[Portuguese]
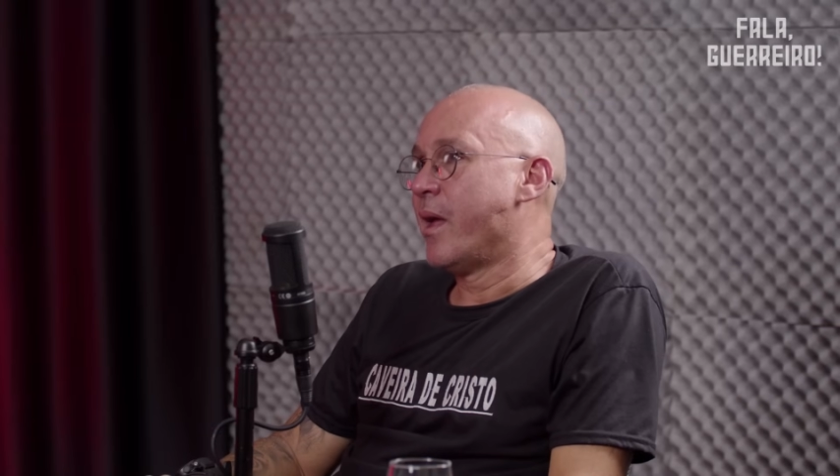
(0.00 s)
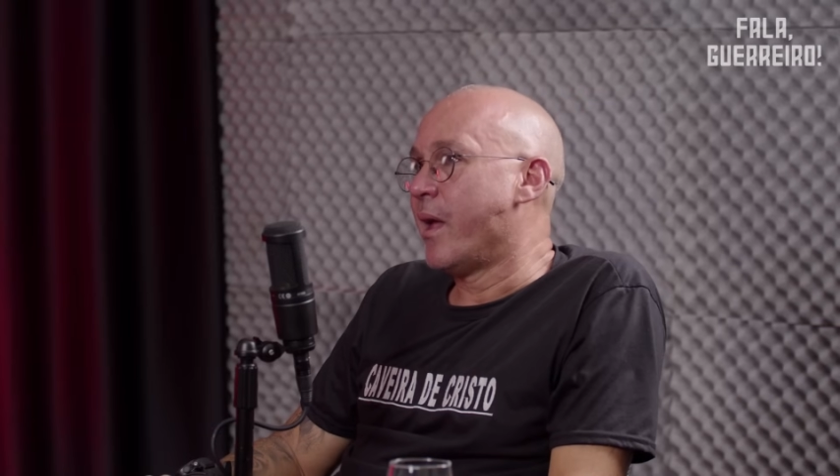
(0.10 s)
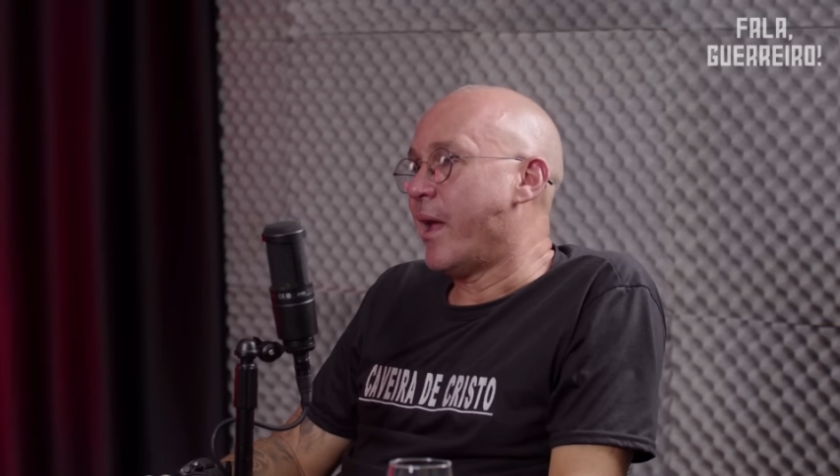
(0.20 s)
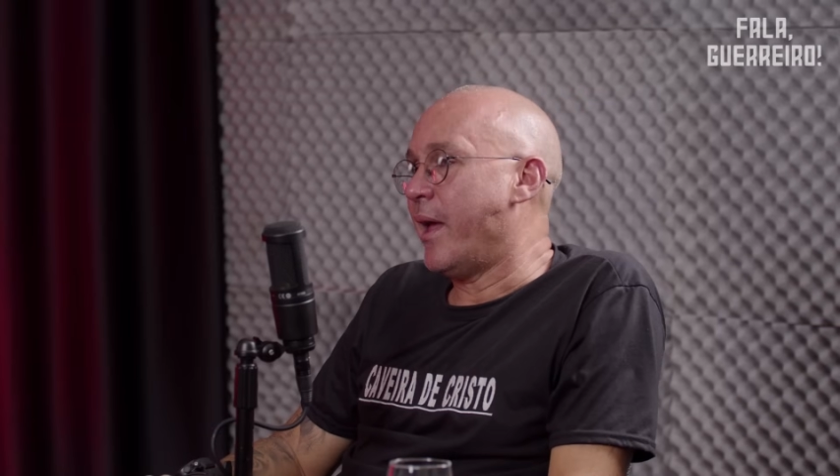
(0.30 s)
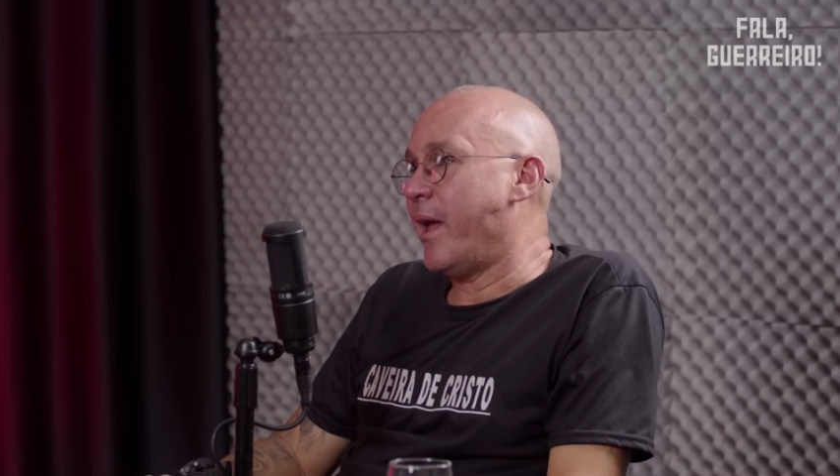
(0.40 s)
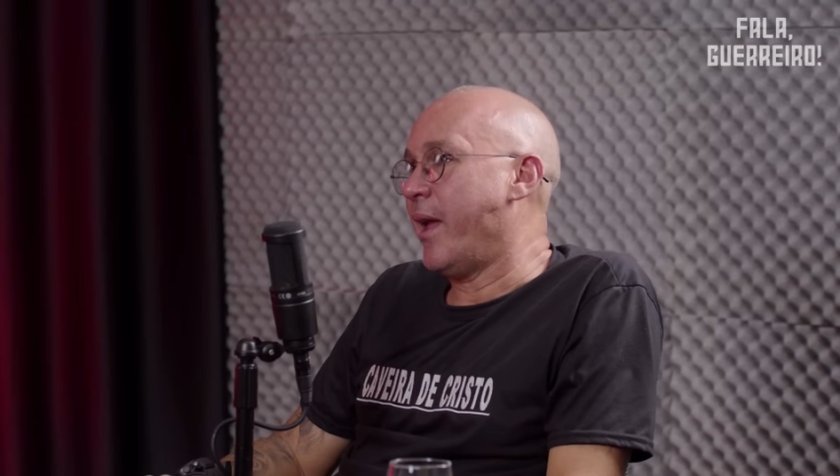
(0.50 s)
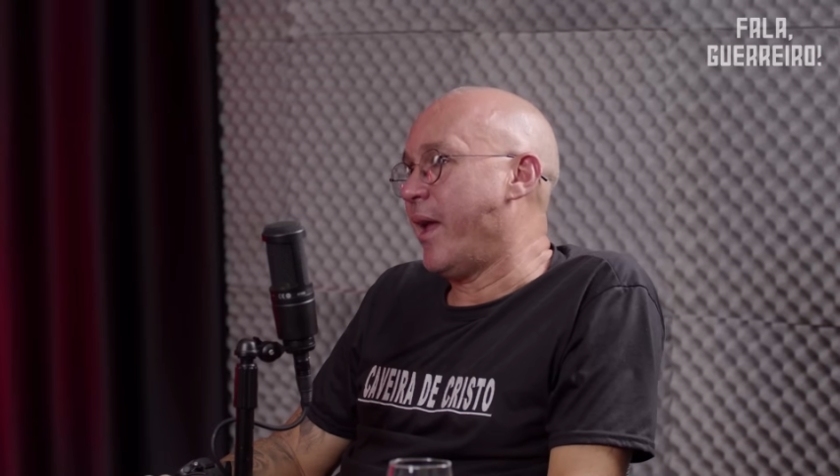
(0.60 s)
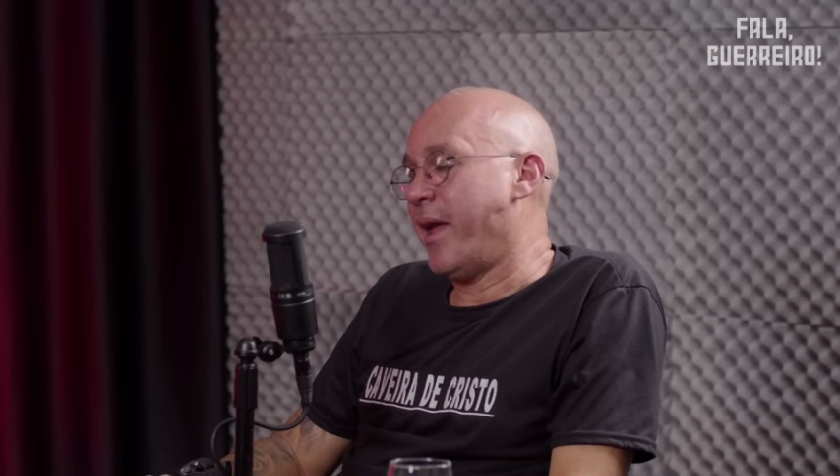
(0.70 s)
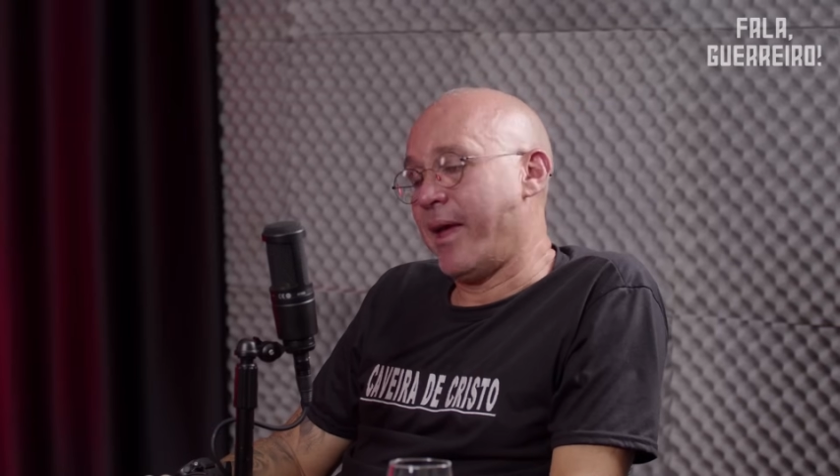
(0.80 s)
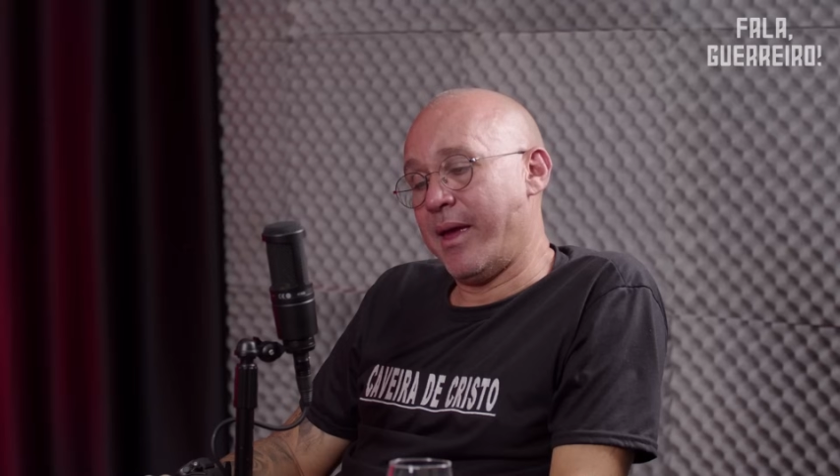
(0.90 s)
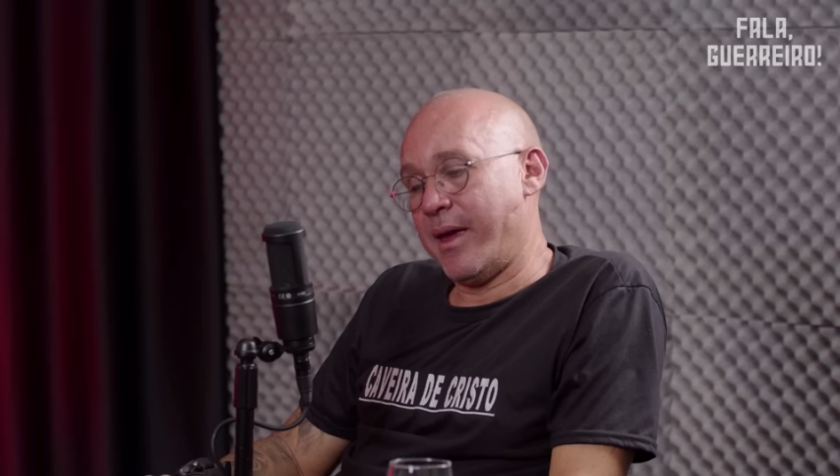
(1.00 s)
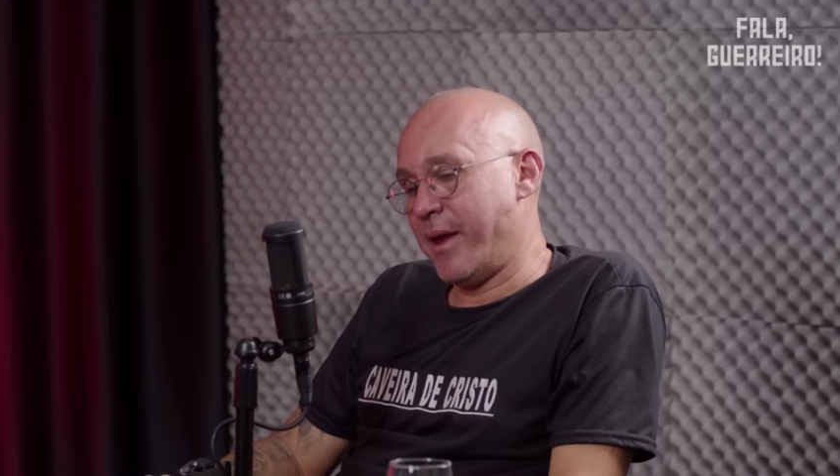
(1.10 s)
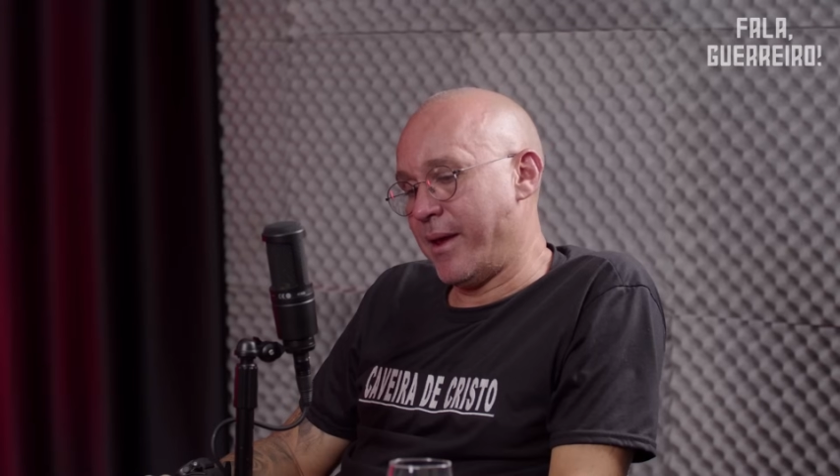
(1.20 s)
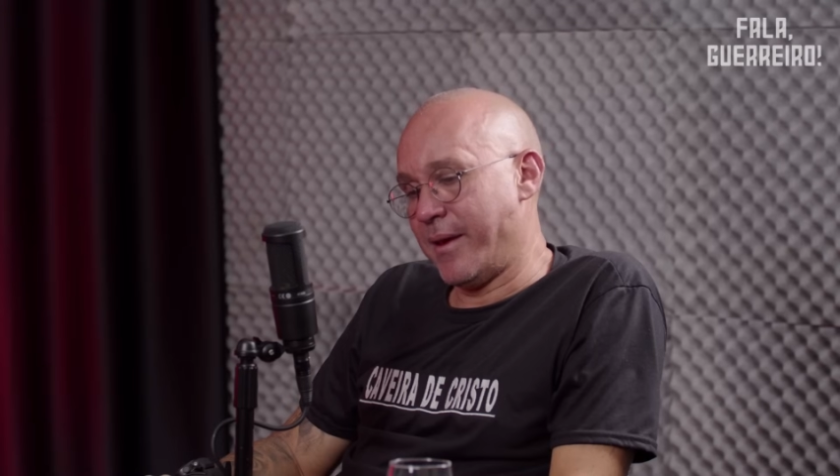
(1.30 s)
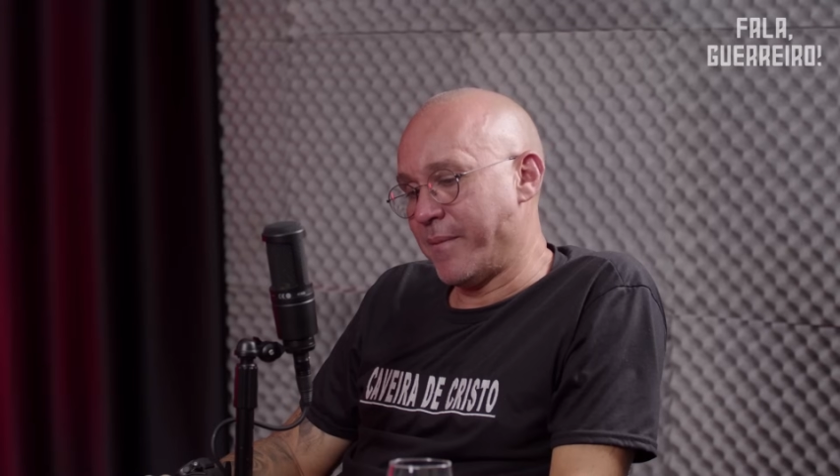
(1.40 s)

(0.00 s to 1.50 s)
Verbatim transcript: é, é, é, é